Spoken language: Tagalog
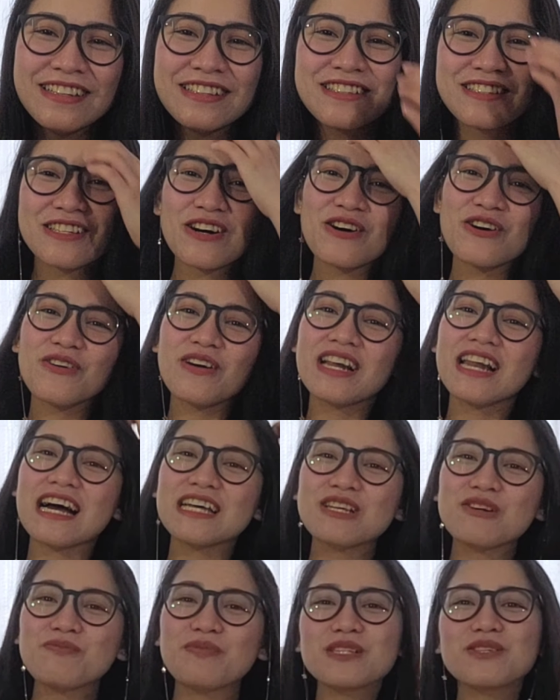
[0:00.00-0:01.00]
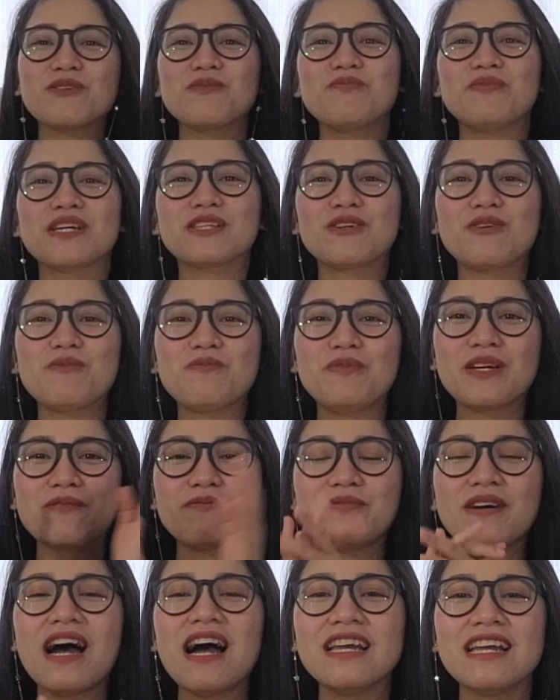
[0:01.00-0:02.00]
So, wala nung patumpik-tumpik
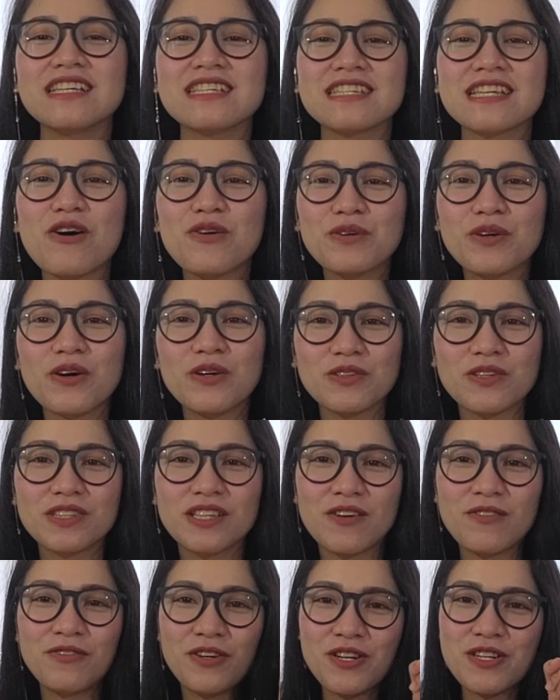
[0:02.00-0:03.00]
pa. Let's now go to the